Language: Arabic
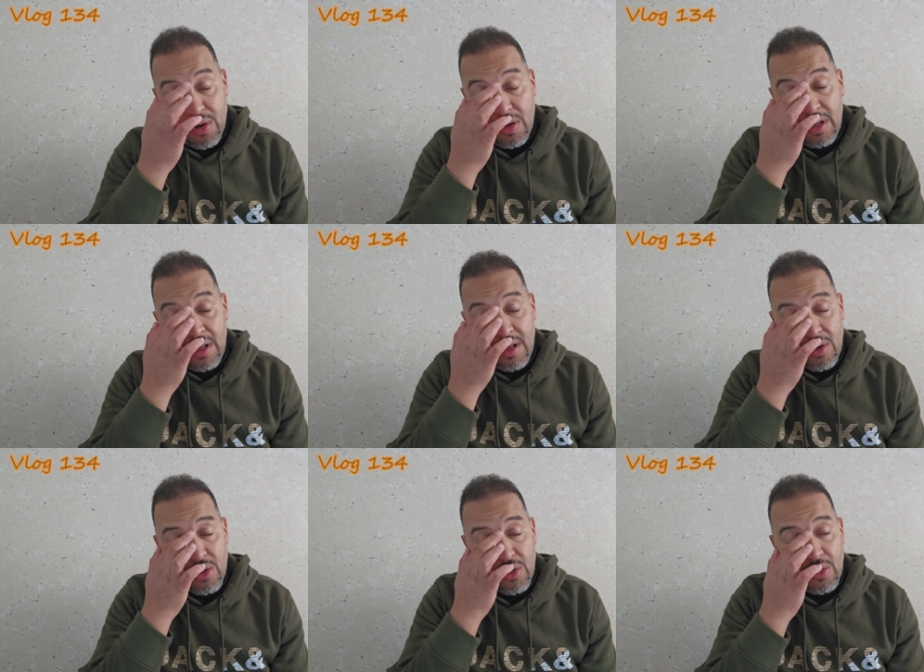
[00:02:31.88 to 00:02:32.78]

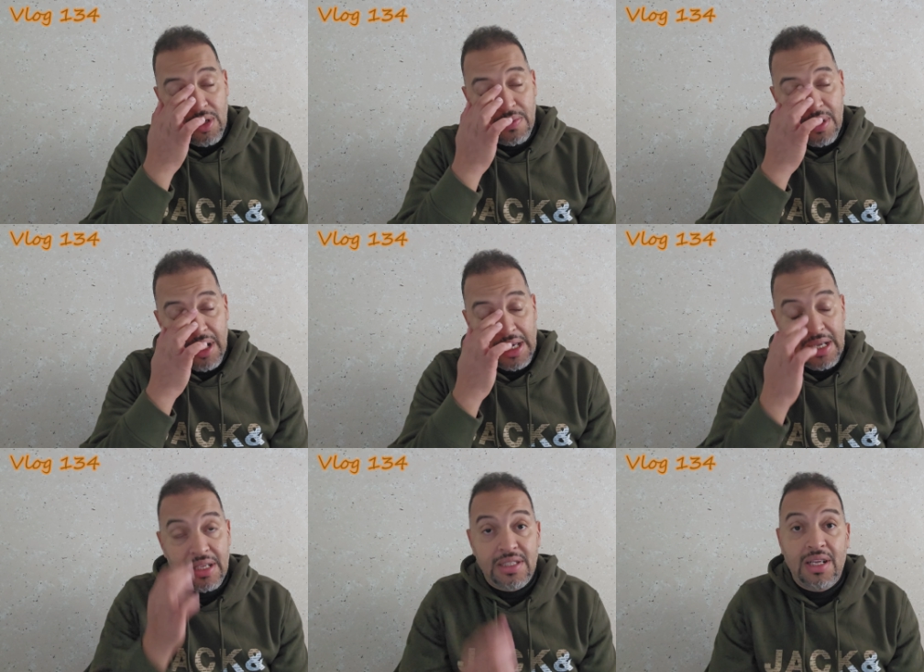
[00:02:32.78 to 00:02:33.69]
الكونغولي
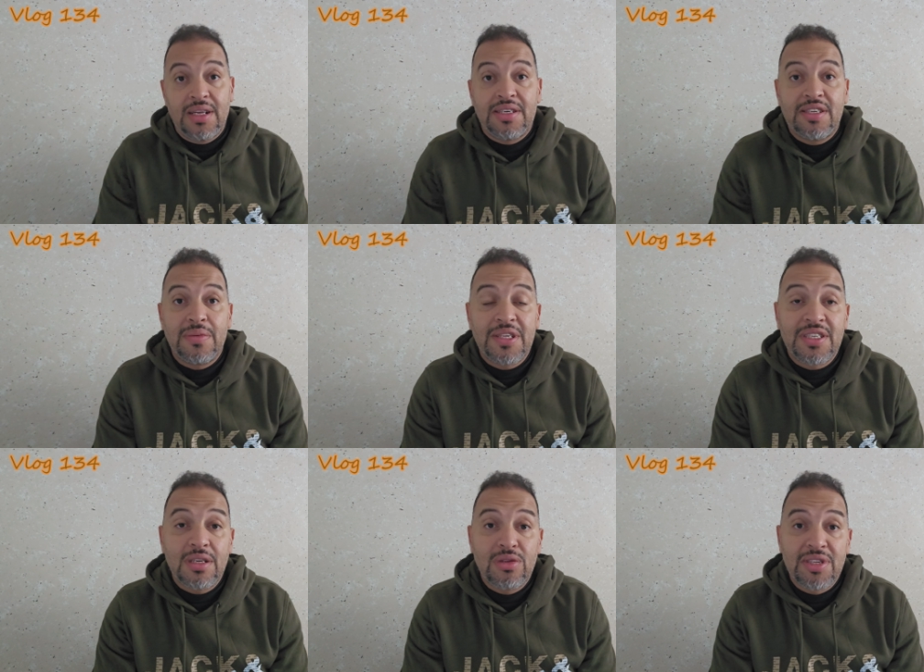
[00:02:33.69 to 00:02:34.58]
بالقياده ديال
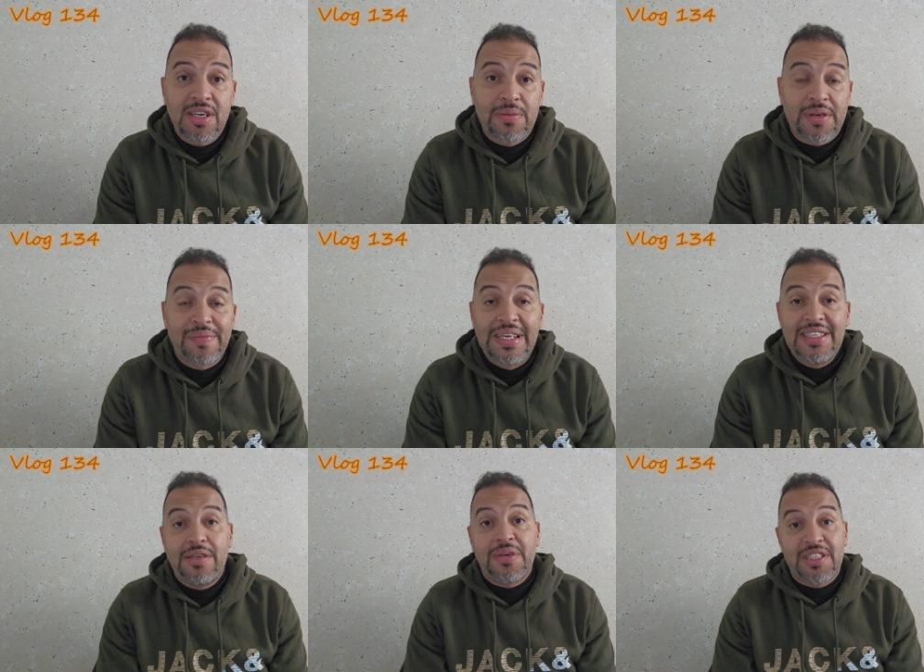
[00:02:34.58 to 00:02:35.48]
سيباستيان دو صابر
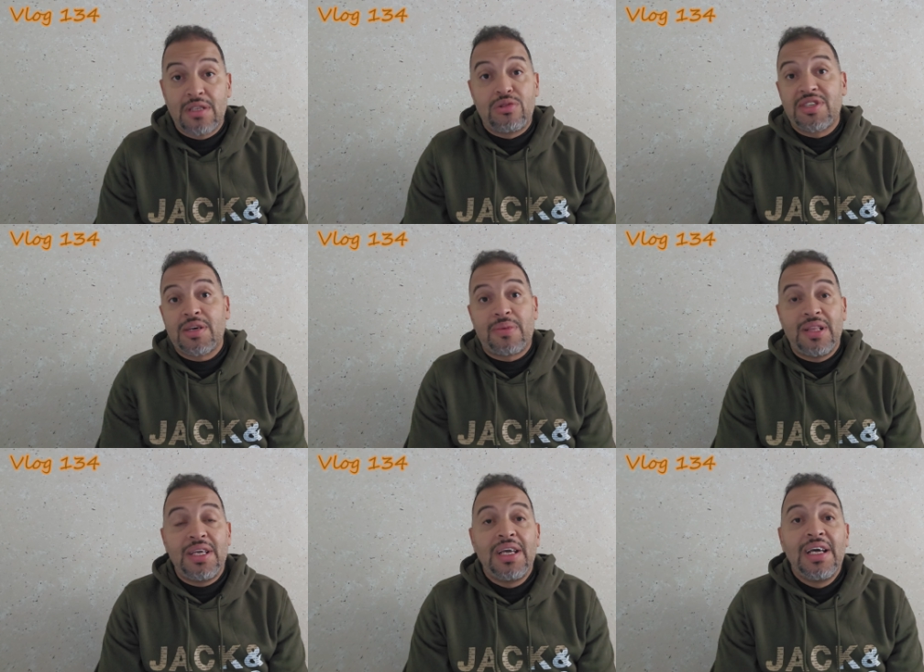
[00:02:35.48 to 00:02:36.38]
سيباستيان دو صابر
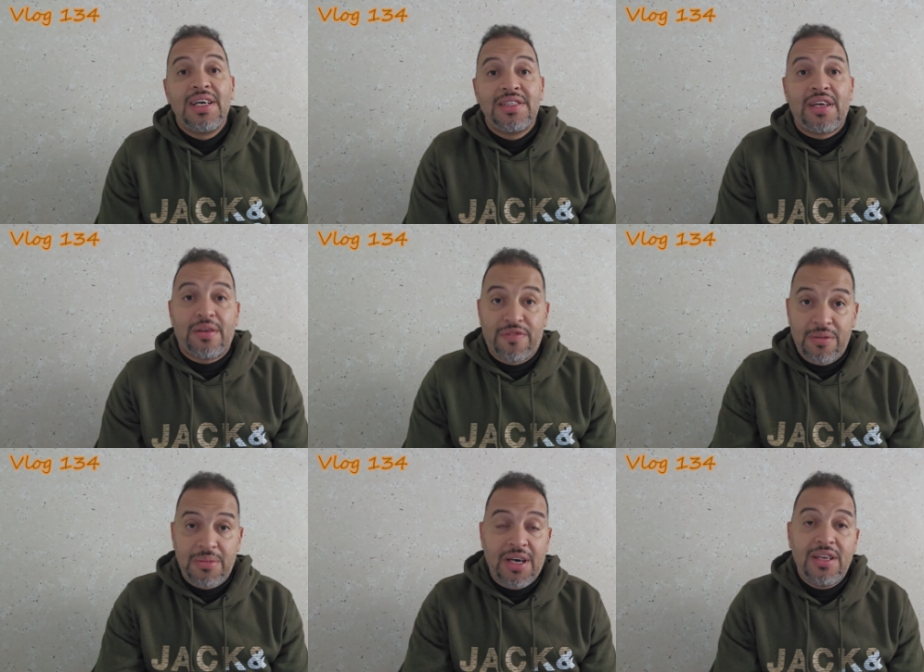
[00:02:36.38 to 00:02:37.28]
اللي درب
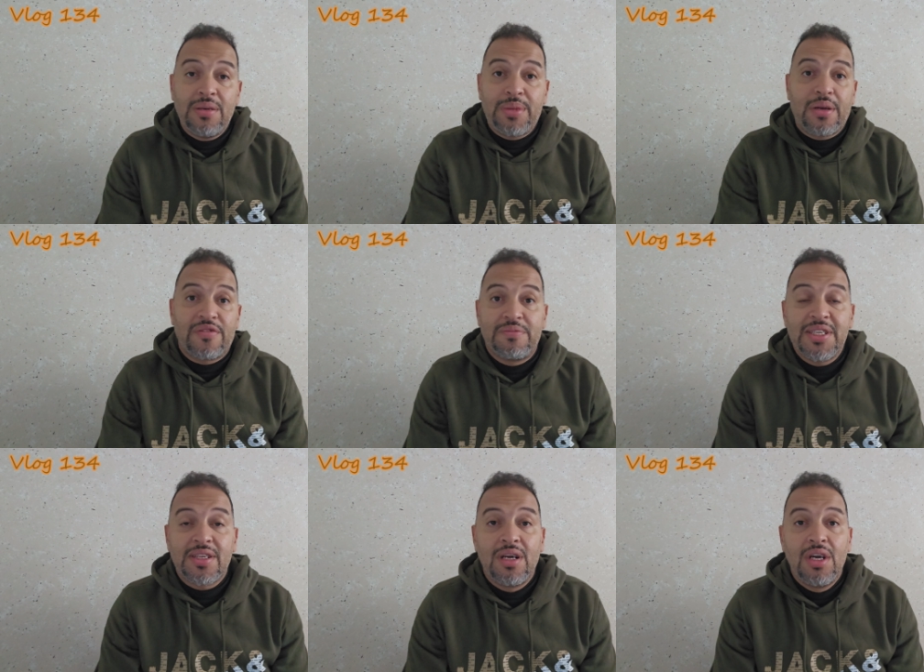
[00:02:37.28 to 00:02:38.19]
في المغرب درب في
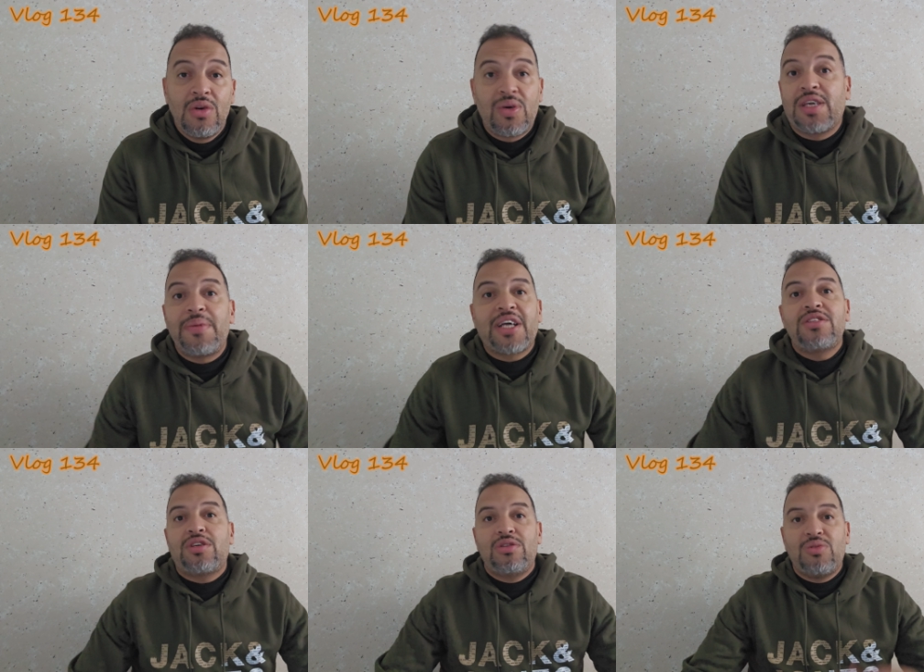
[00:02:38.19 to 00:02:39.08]
مصر ولكن ما
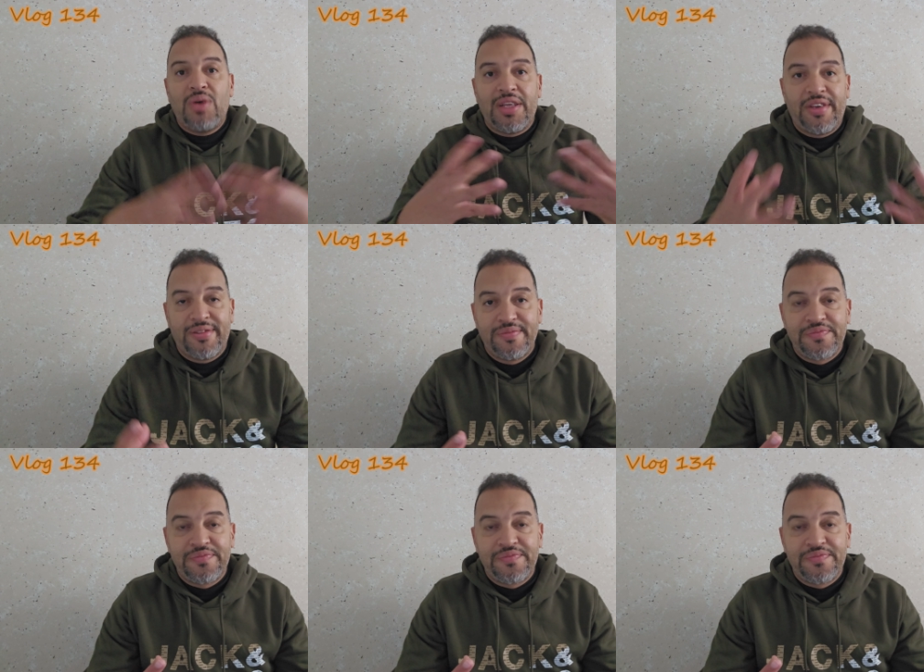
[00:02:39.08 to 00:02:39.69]
كانش عنده واحد